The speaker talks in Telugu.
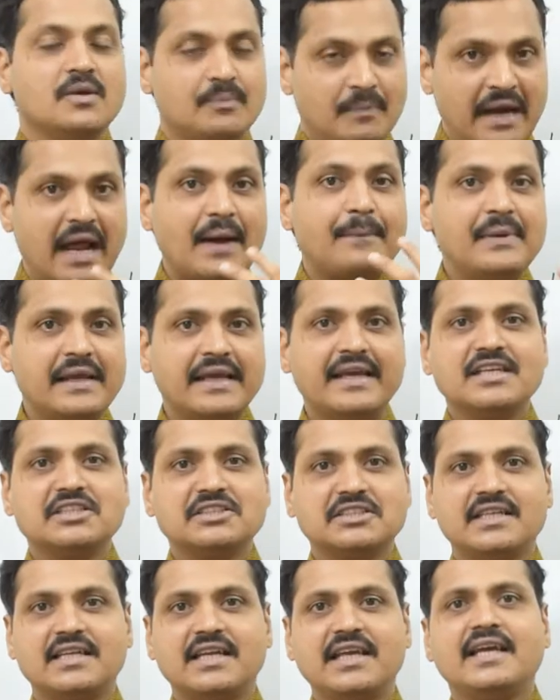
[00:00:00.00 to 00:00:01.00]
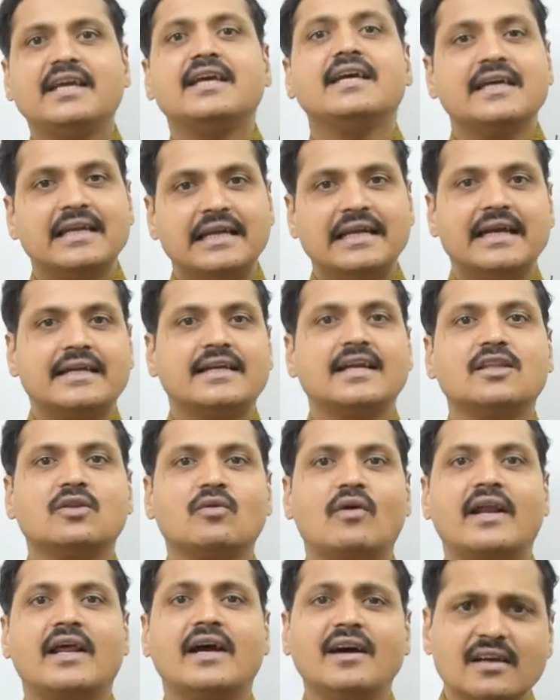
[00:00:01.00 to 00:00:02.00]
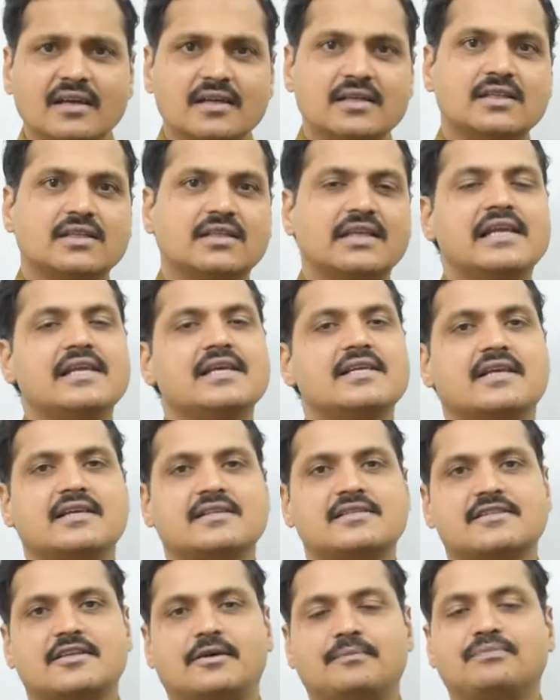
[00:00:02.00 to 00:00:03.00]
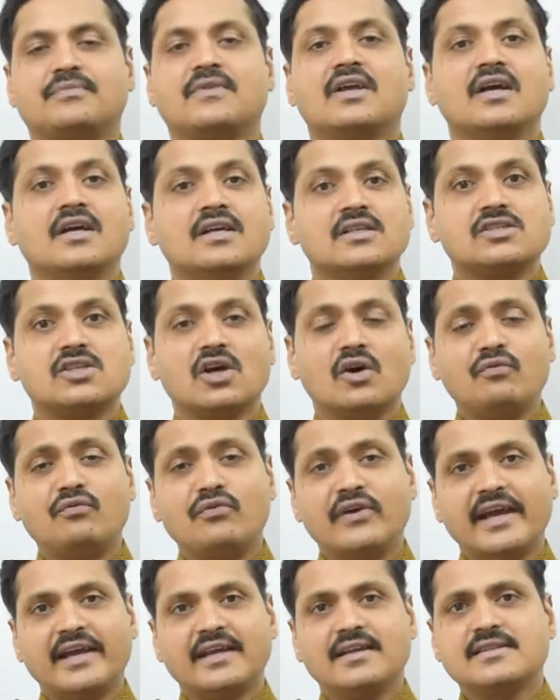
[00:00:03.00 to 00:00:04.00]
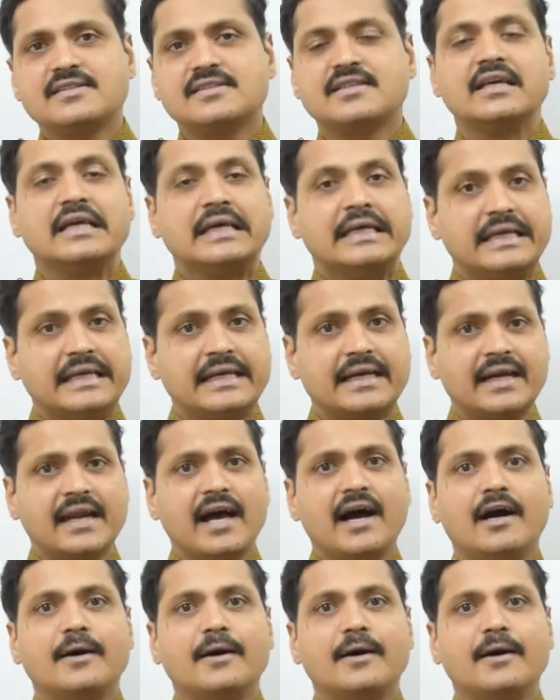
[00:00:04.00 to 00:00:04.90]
మన అప్లికేషన్ని లెటర్ ద్వారా తెలియజేస్తాం సో ఫ్రెండ్స్ ఇక్కడ